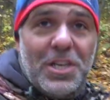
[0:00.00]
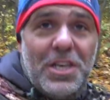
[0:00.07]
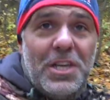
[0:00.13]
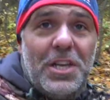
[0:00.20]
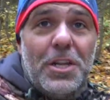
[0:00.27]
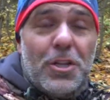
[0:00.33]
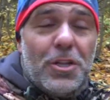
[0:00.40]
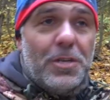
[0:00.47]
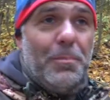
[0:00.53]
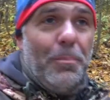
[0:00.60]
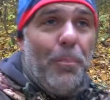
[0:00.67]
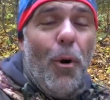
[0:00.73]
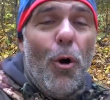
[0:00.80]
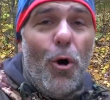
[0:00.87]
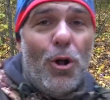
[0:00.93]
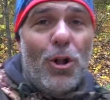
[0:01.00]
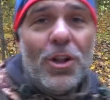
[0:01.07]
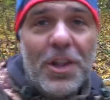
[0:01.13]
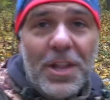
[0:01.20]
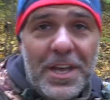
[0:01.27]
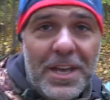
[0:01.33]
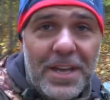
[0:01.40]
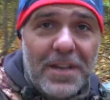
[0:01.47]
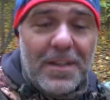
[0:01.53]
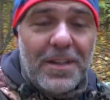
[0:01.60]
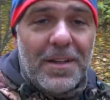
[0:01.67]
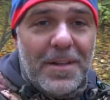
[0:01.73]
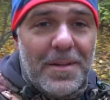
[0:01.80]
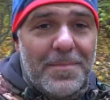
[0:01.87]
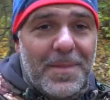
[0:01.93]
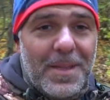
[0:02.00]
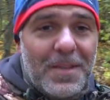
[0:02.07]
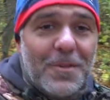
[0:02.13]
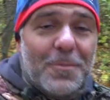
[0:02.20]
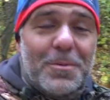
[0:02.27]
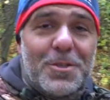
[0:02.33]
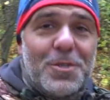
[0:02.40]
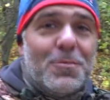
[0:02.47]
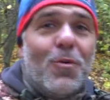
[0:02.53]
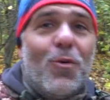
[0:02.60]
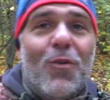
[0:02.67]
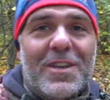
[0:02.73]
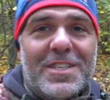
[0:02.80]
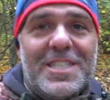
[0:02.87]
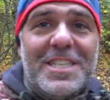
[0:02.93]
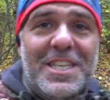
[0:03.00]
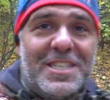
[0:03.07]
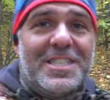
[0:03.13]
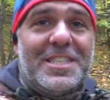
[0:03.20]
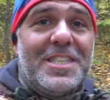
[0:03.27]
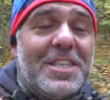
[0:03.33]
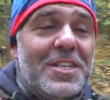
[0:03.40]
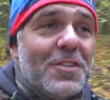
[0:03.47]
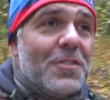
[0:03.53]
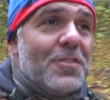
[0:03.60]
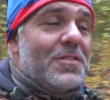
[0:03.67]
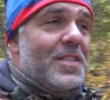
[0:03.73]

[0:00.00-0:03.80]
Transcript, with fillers: херилки полные, то почему у вас нет сил